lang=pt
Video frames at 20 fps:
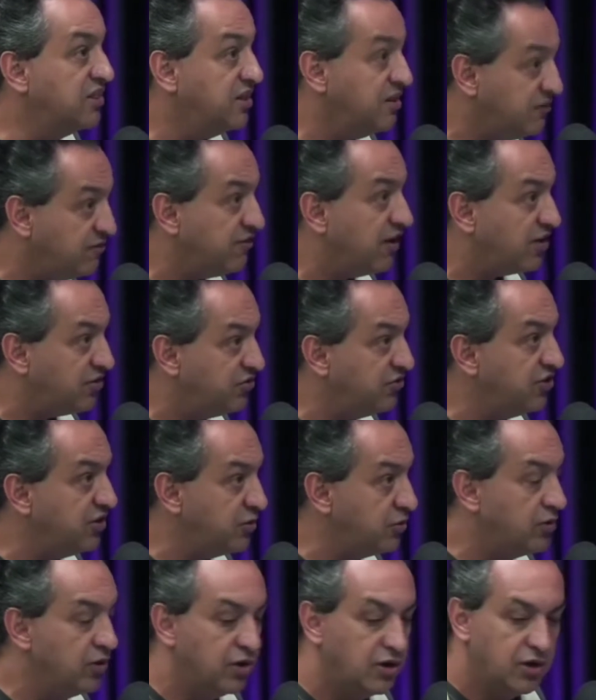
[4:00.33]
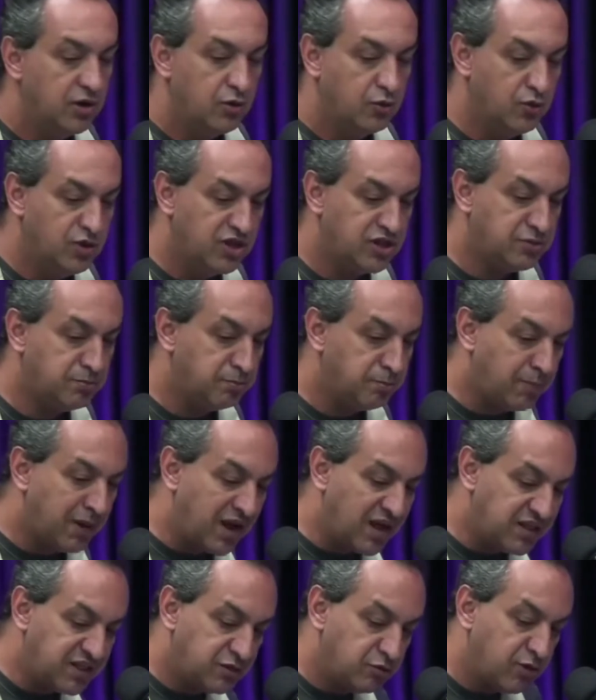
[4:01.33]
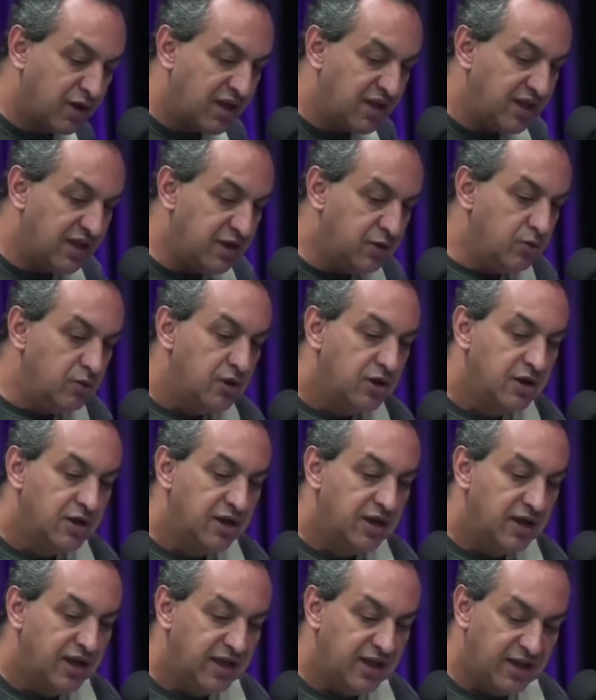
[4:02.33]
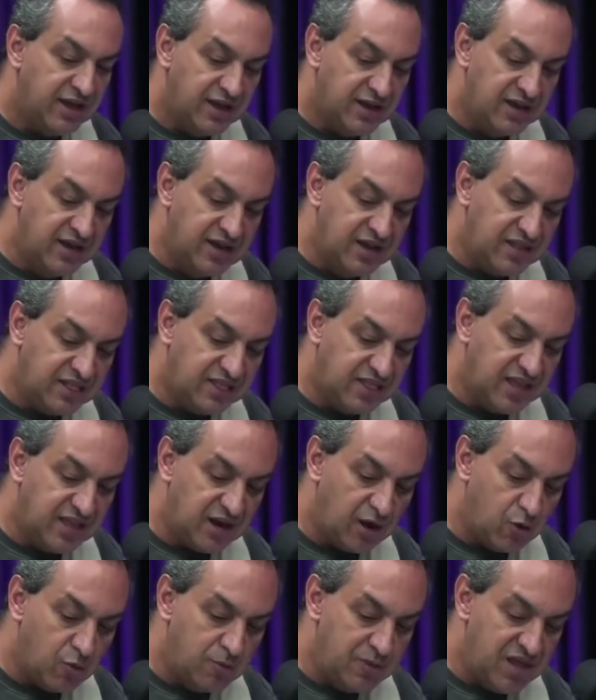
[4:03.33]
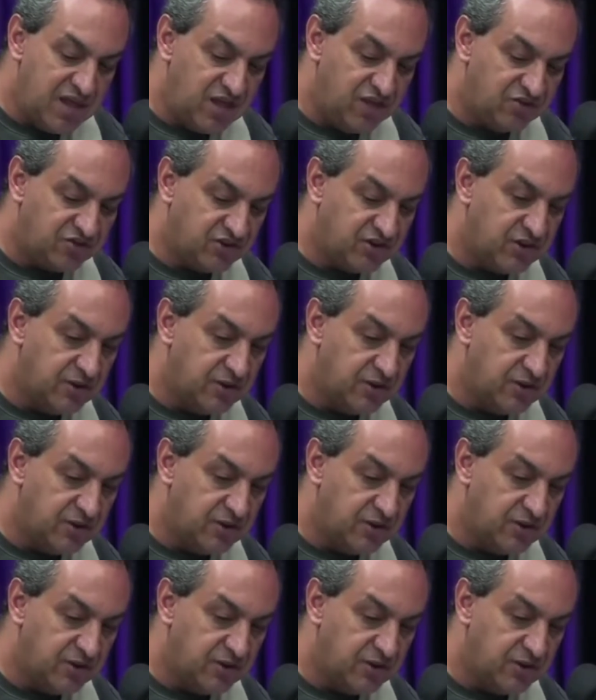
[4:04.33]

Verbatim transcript: e invadiram o espaço aéreo é, literalmente. Pegou